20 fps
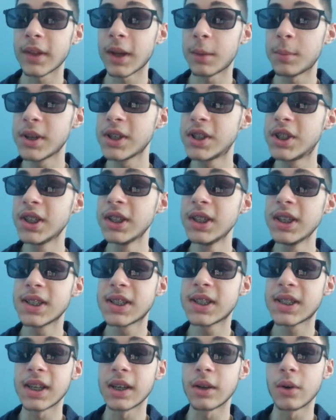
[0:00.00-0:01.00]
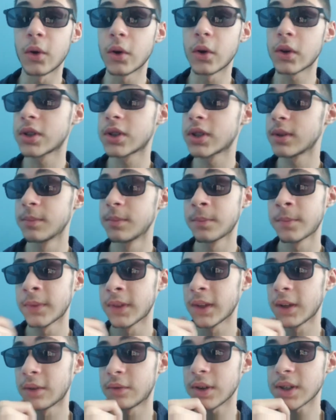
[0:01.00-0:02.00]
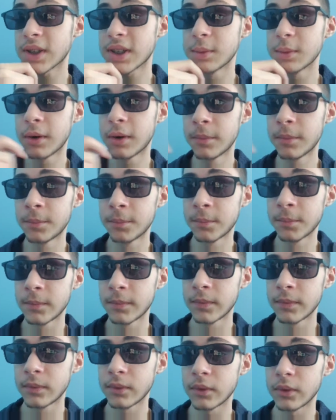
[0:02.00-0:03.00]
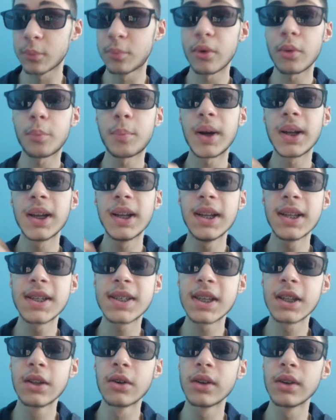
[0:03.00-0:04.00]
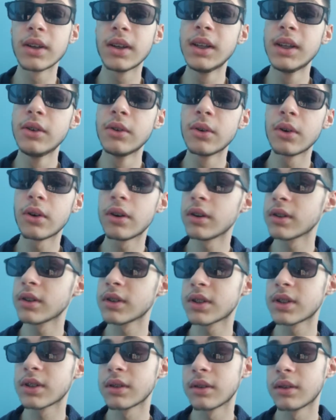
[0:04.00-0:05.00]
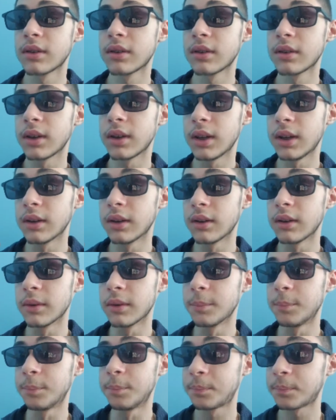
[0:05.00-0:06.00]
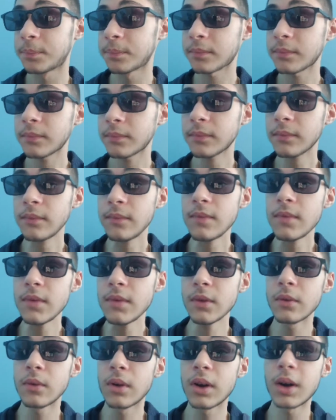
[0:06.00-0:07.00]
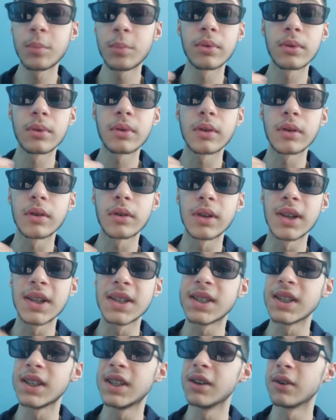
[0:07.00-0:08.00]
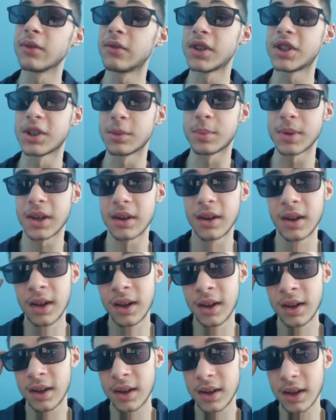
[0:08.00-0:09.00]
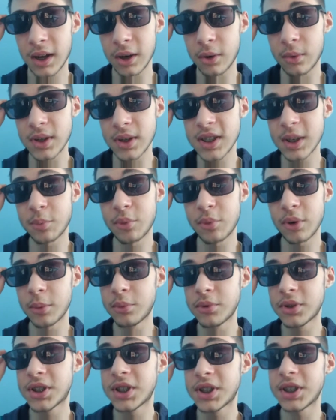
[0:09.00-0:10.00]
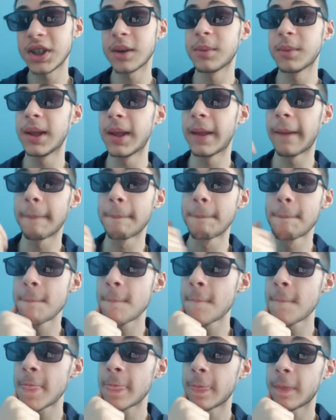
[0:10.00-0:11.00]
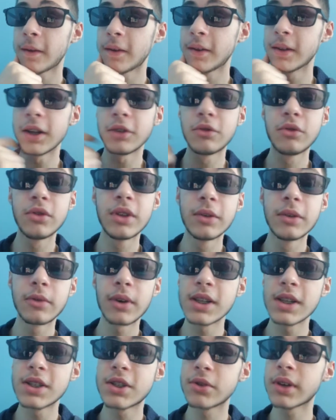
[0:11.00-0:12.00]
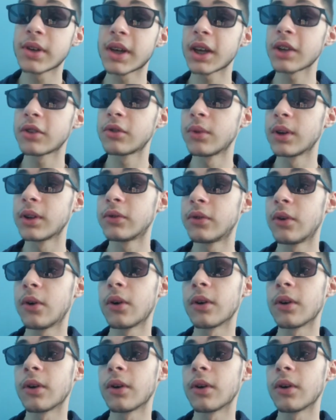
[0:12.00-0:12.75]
et Hawks, forcément. Donc, pour pas les laisser dans l'ignorance et euh, voilà, pour euh, les aider, en fait. Je sais pas à quoi ça peut aboutir, mais il a dû dévoiler le secret du One for